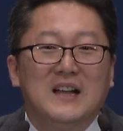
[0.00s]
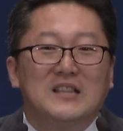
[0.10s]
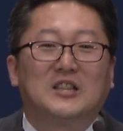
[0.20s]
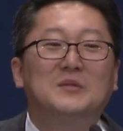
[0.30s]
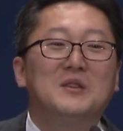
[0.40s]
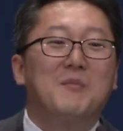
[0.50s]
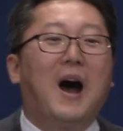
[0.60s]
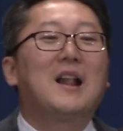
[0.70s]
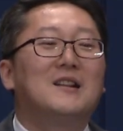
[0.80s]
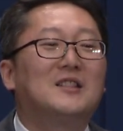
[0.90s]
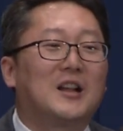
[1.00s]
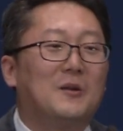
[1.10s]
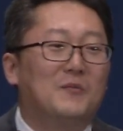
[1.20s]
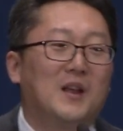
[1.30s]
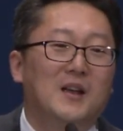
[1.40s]
지금 이 말하는
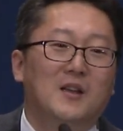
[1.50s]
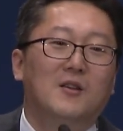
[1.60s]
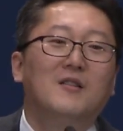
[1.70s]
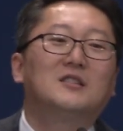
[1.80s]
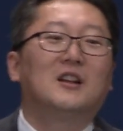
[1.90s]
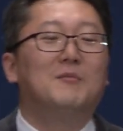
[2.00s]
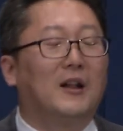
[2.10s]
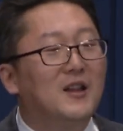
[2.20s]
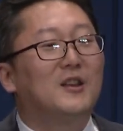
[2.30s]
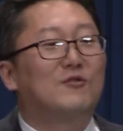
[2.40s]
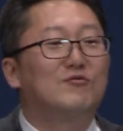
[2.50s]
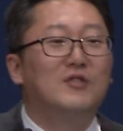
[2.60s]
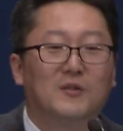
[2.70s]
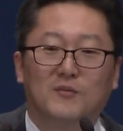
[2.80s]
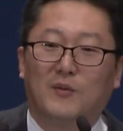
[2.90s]
사람 영자를 만난 게
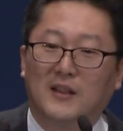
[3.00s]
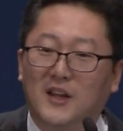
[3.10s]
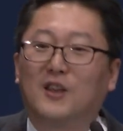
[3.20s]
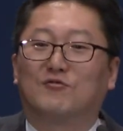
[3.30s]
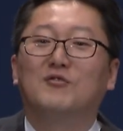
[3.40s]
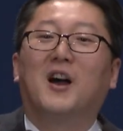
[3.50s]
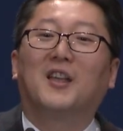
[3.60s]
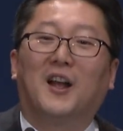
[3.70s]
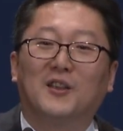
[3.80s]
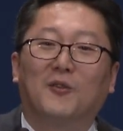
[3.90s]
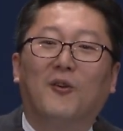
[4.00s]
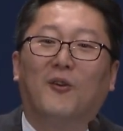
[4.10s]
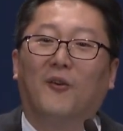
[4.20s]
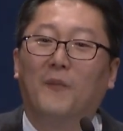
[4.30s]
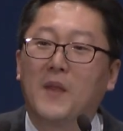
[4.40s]
중요 만난 게 중요한 게
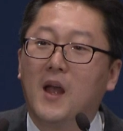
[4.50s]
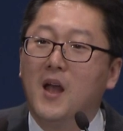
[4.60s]
아니고